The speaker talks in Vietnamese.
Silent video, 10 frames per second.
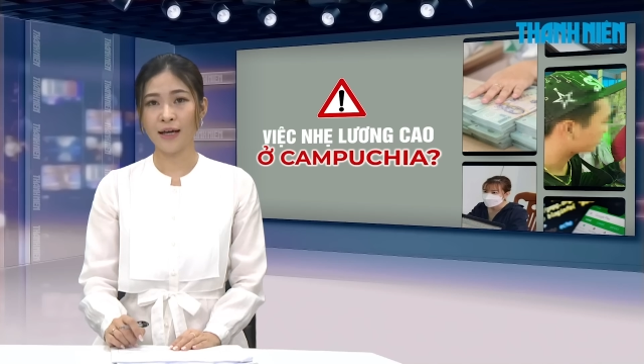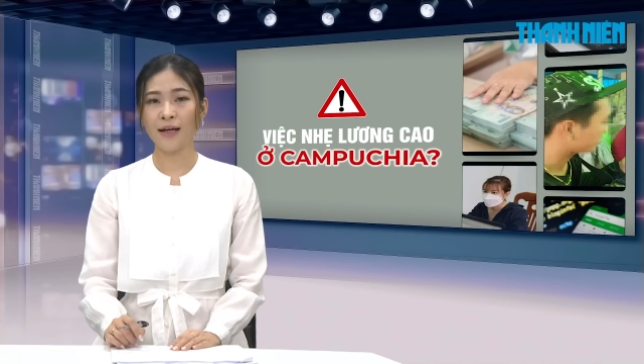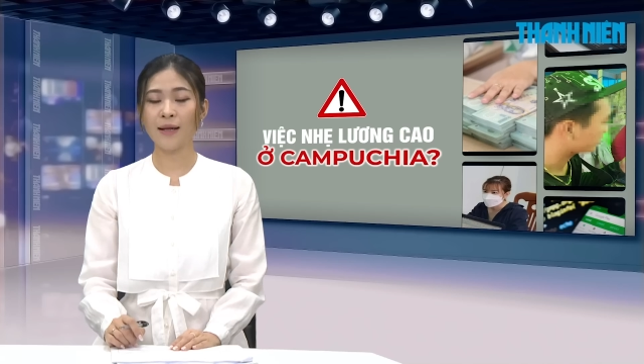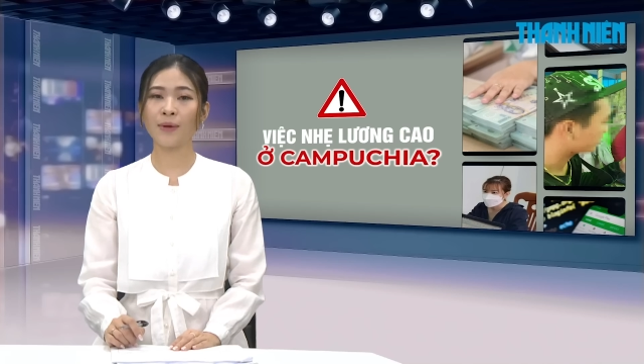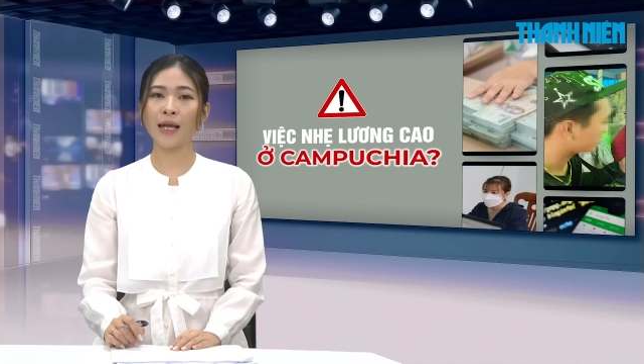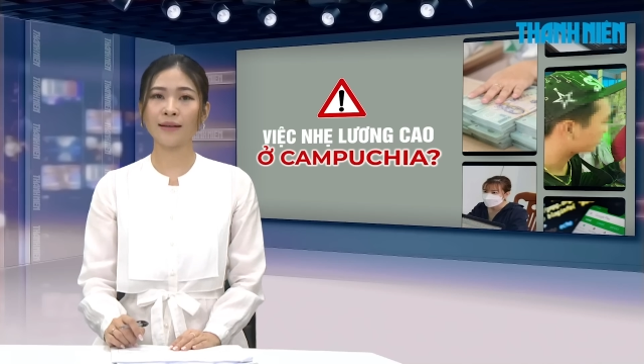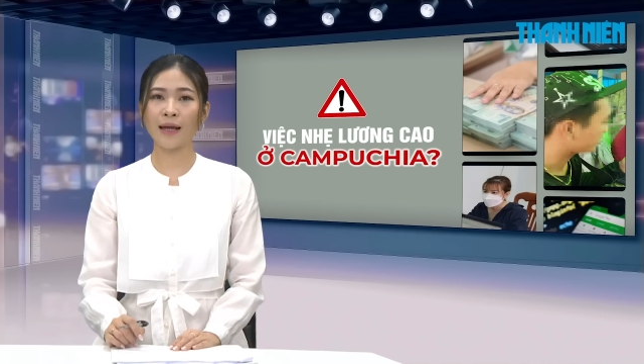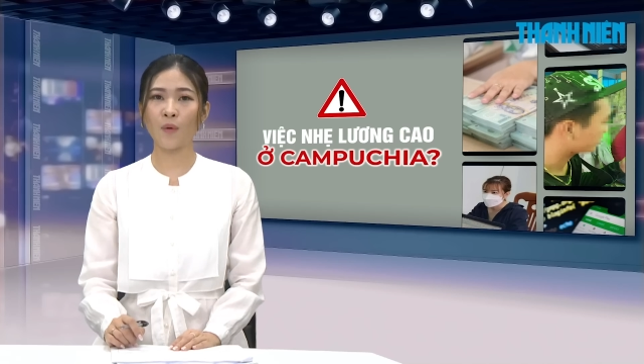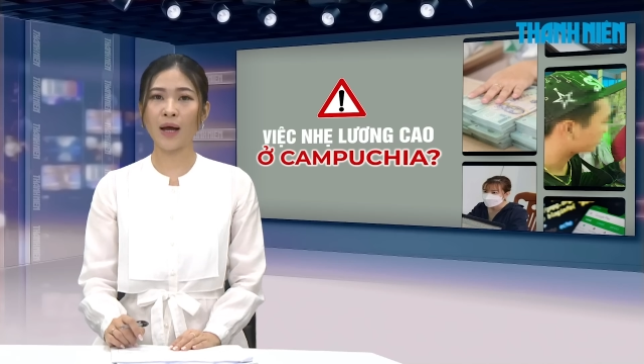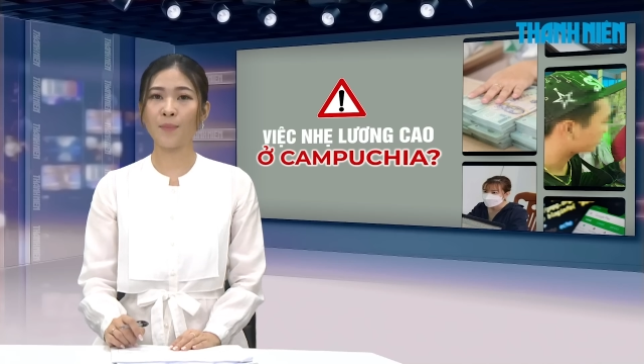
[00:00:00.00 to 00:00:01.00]
lập các tài
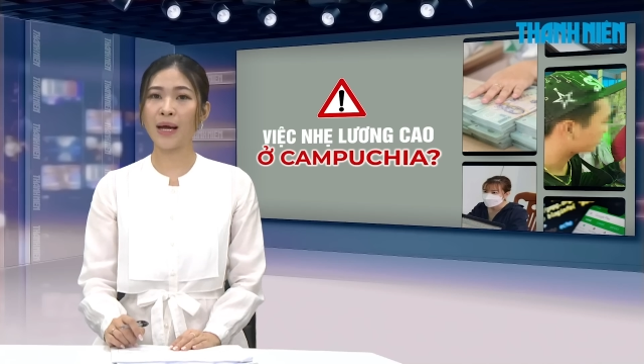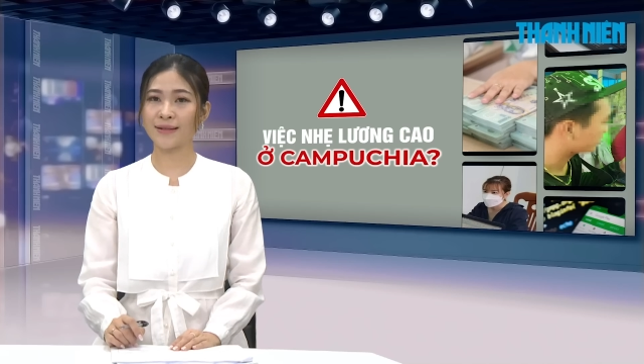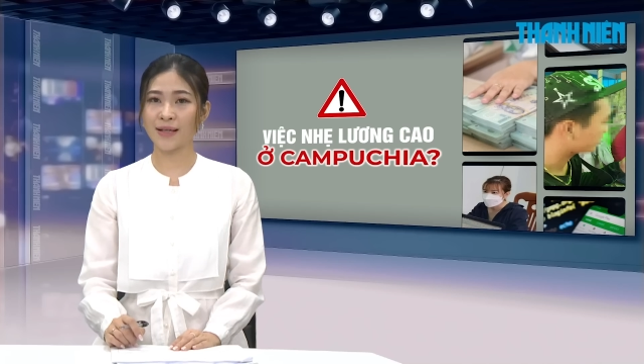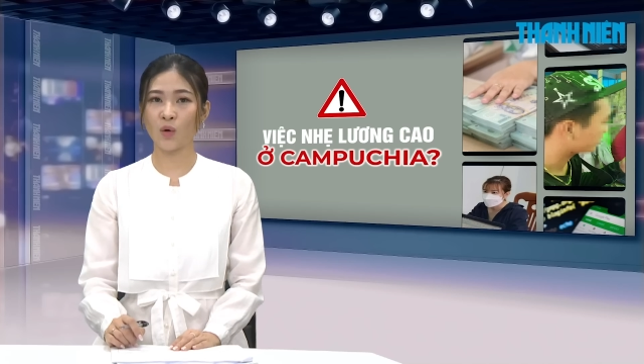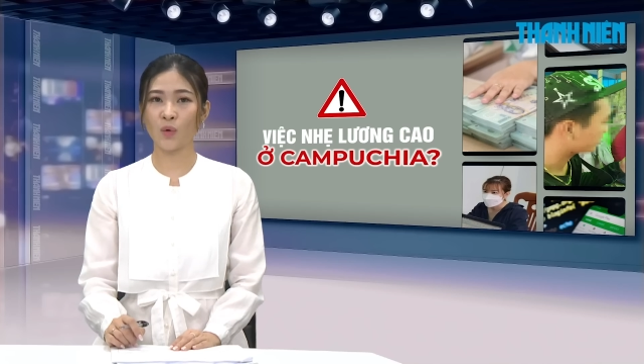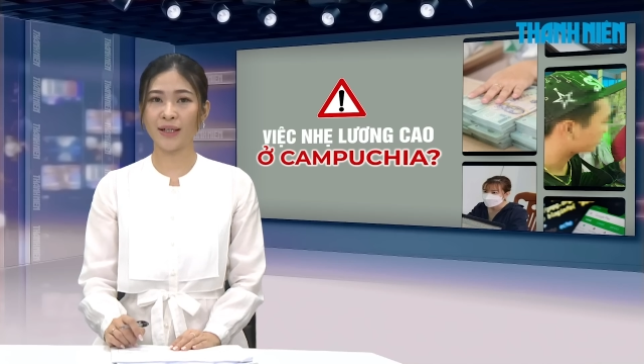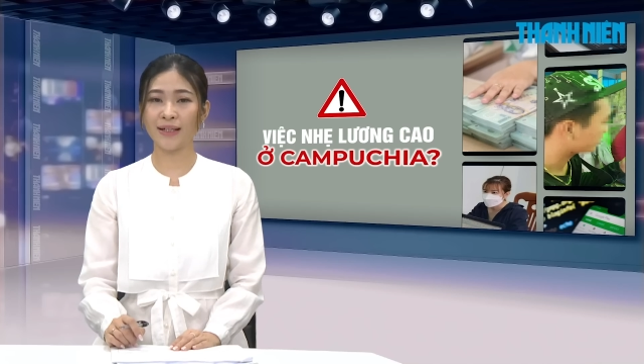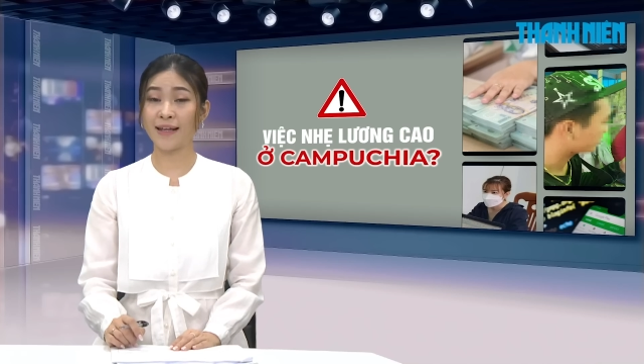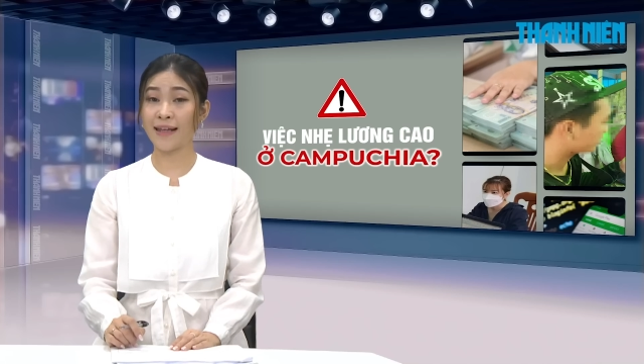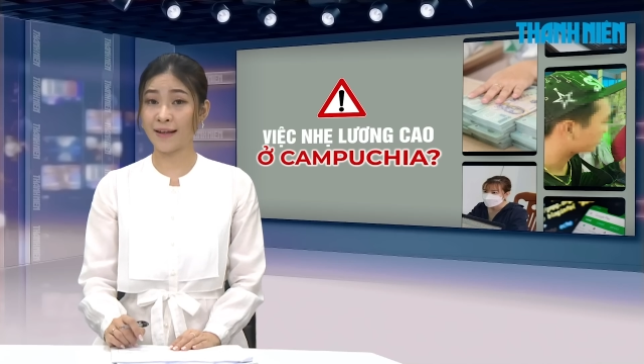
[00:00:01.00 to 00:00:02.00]
khoản mạng xã hội
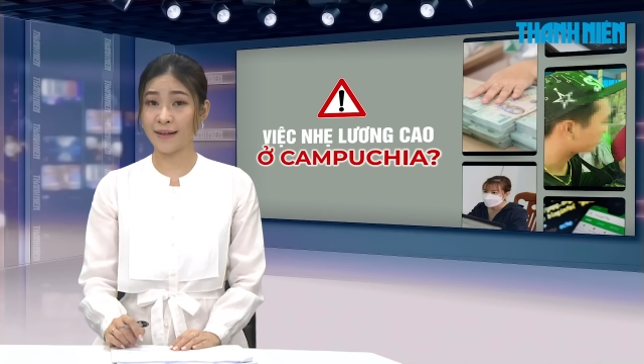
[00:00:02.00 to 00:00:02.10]
để giả